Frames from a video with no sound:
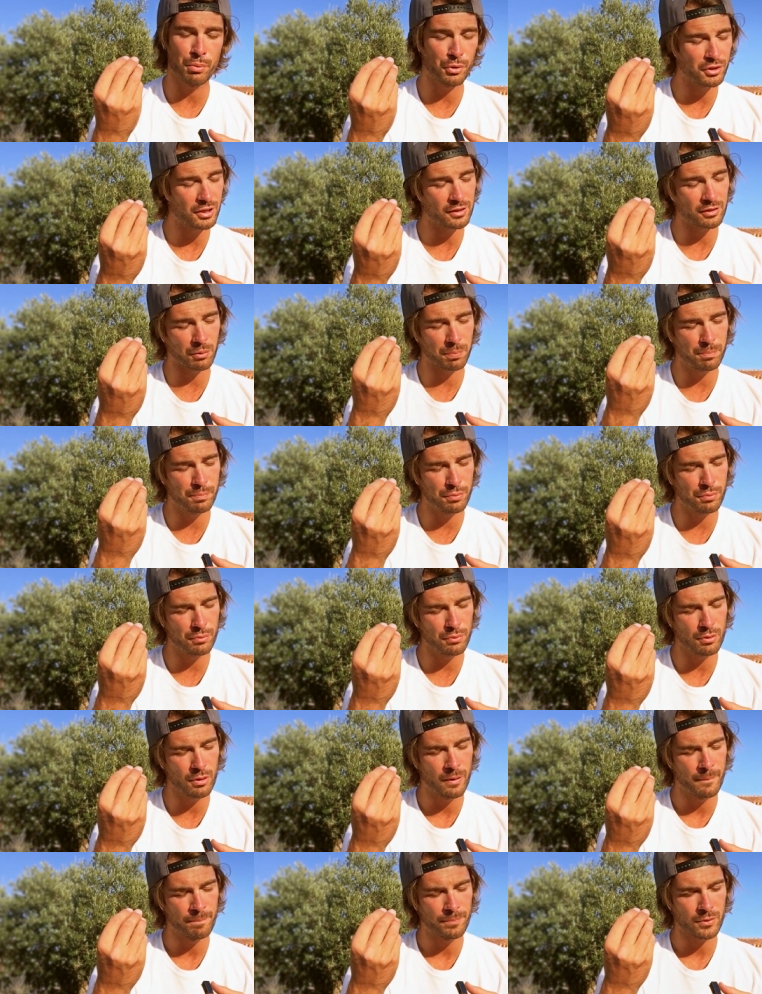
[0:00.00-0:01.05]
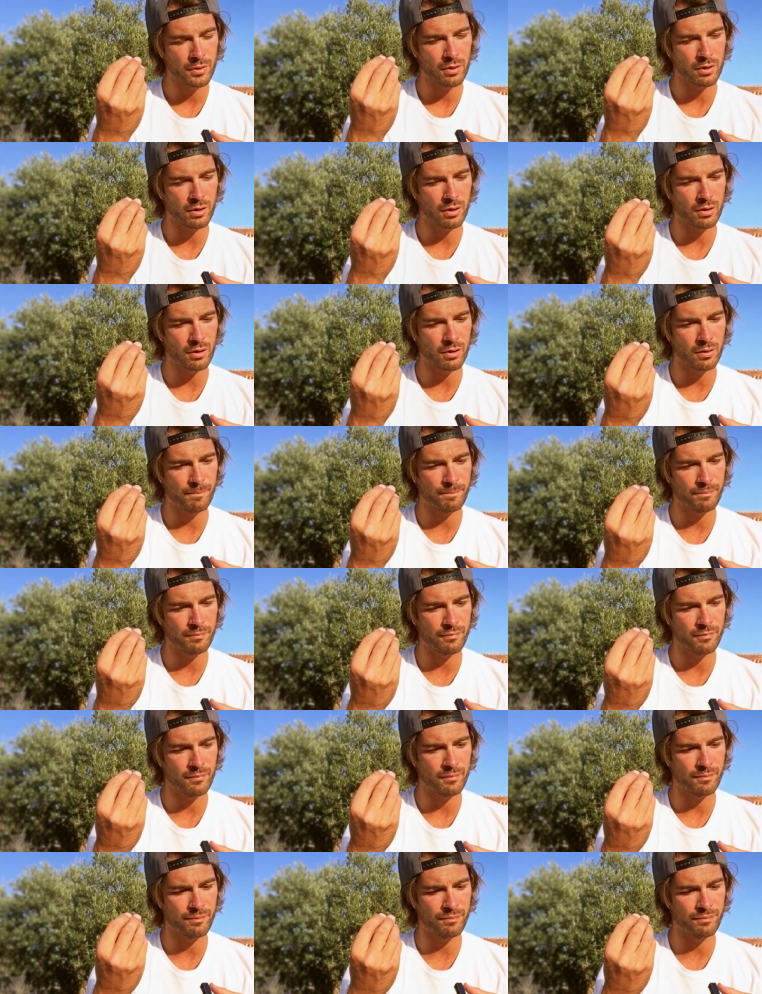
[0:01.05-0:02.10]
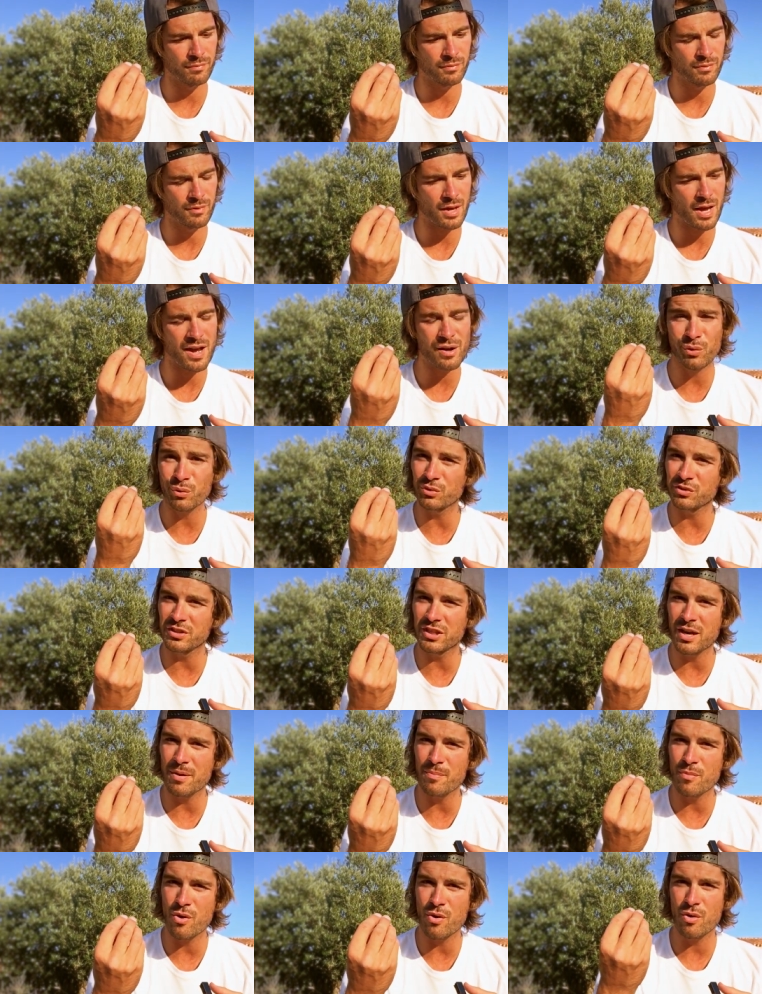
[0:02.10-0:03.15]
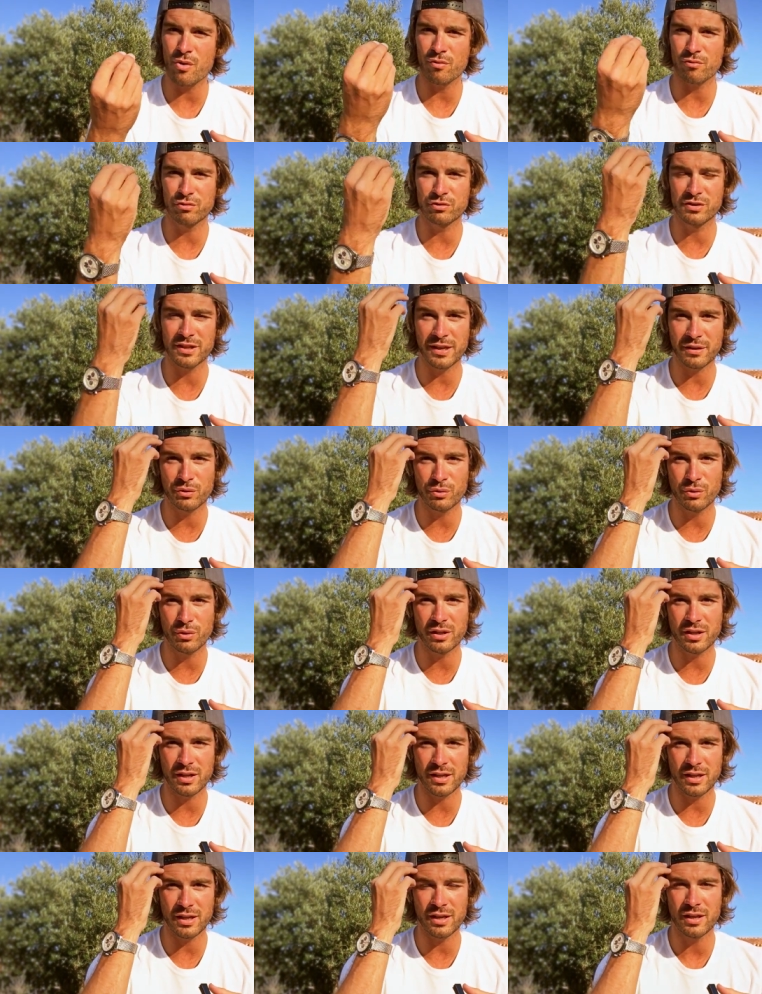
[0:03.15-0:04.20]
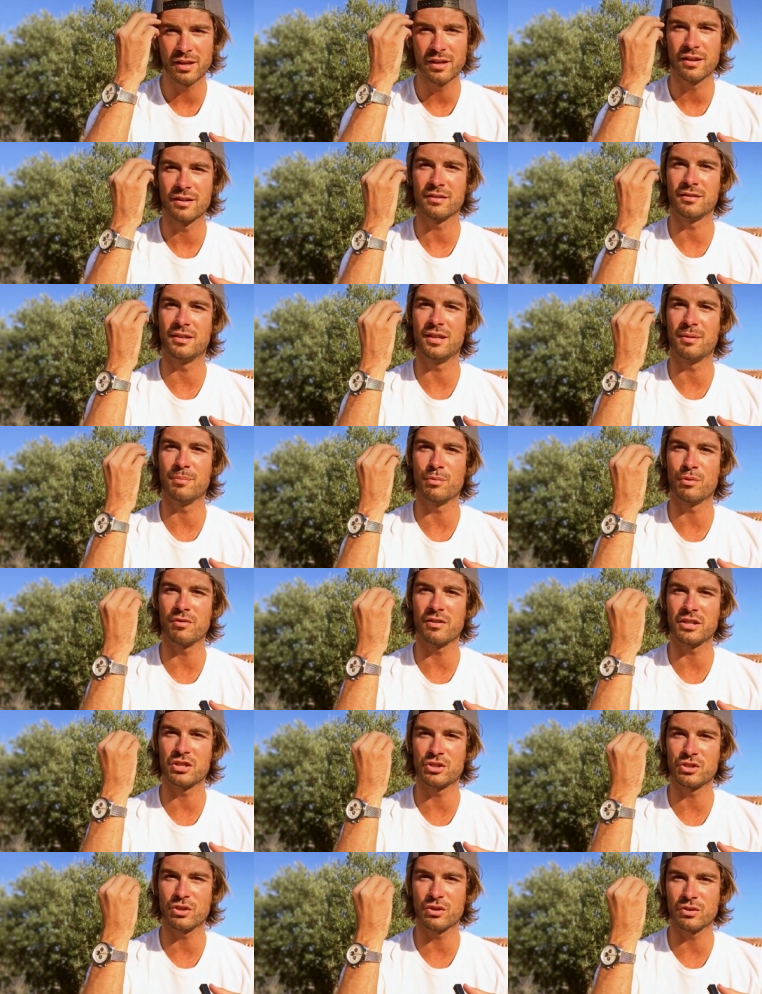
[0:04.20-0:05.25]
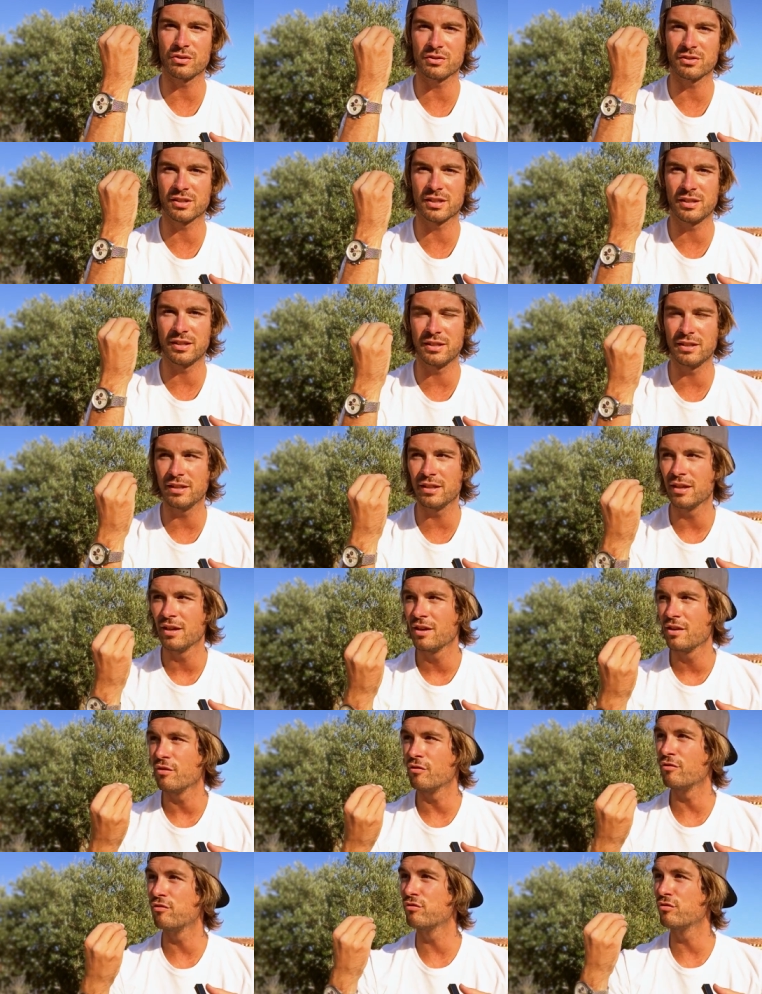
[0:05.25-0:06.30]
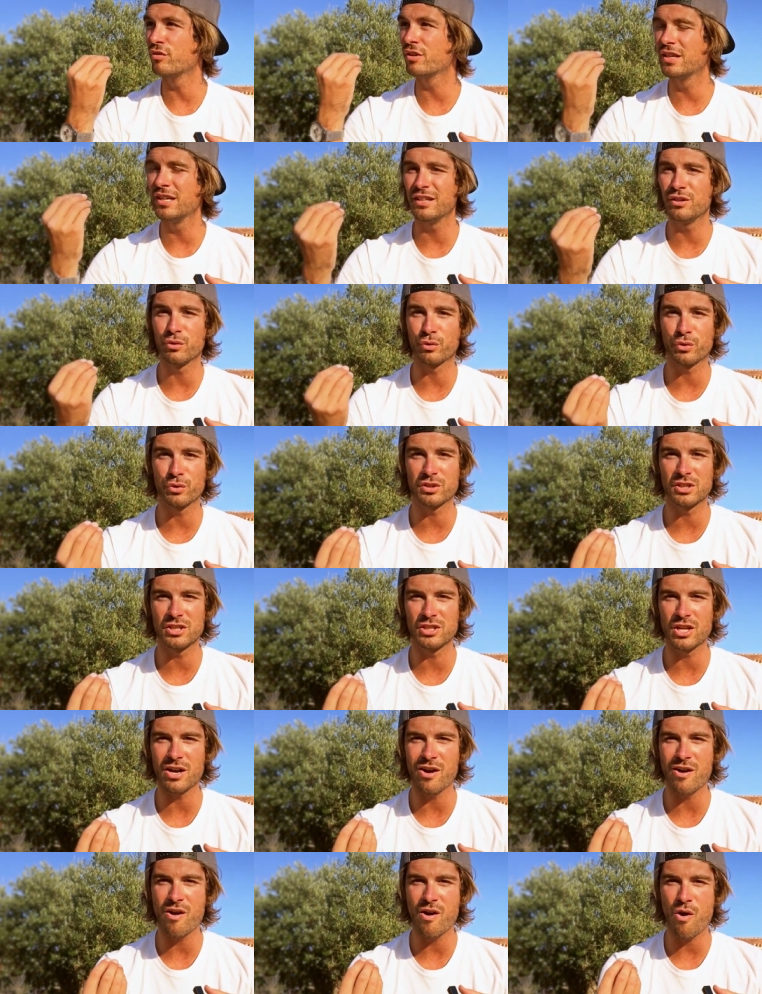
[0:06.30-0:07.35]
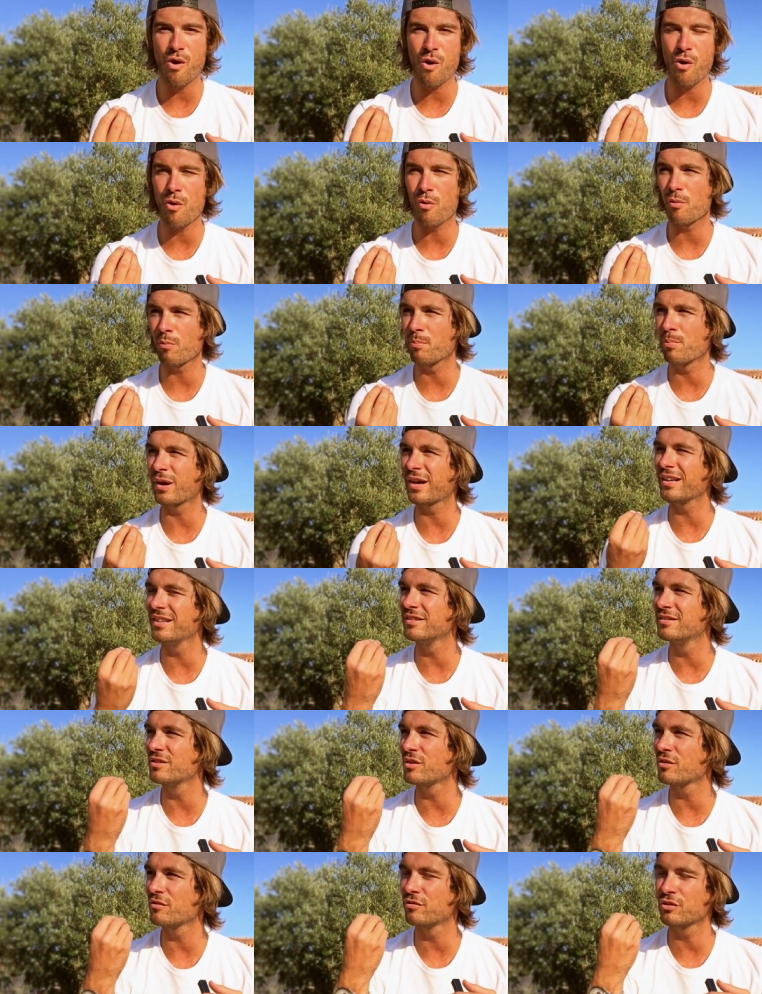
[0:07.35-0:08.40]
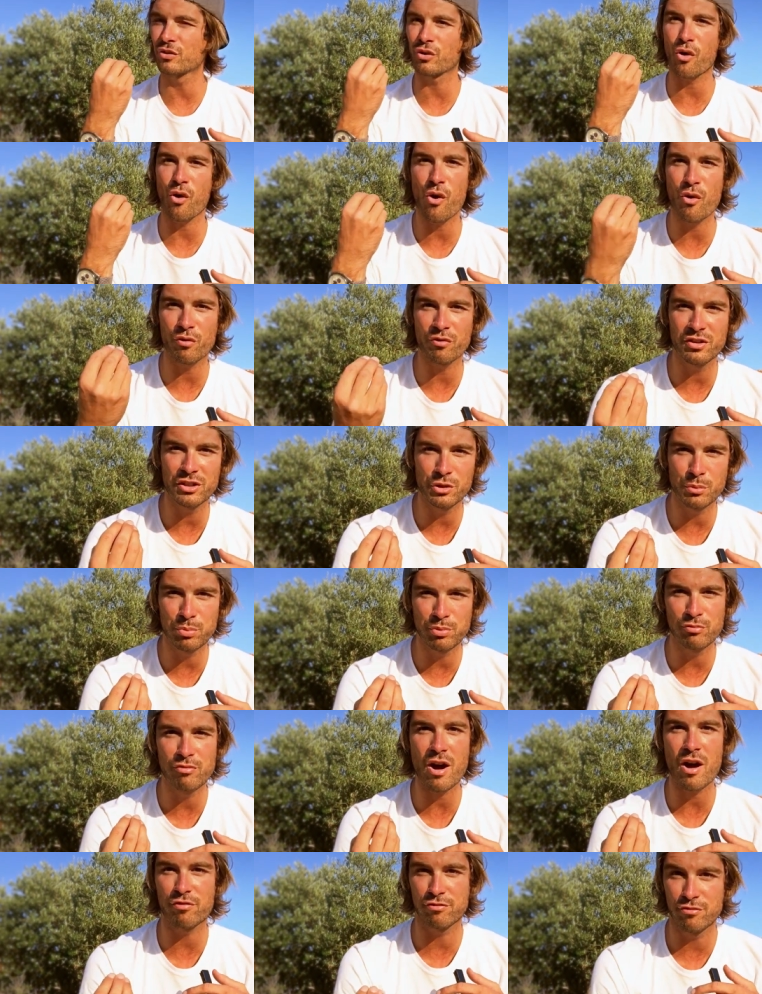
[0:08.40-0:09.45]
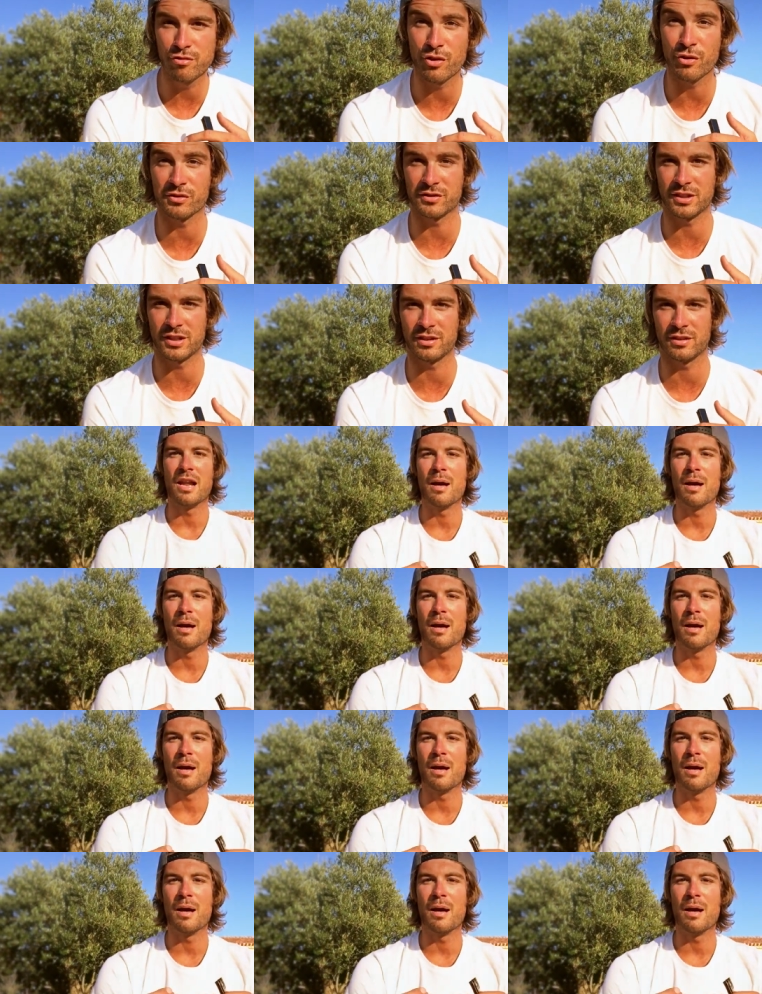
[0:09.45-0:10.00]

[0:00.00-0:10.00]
peut-être pu euh, inconsciemment vous inculquer des mauvaises choses qui vous guident au quotidien en brisant votre envie de pouvoir vous lancer.